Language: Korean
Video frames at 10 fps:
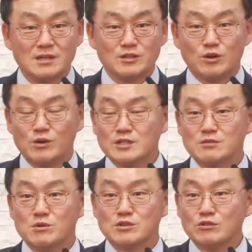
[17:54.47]
교회에서
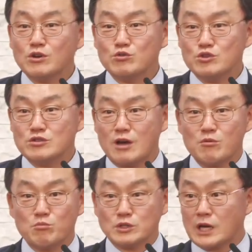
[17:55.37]
뭐 성경 퀴즈
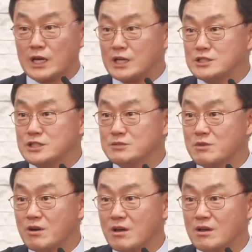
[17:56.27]
하면 뭐 잘하지, 뭐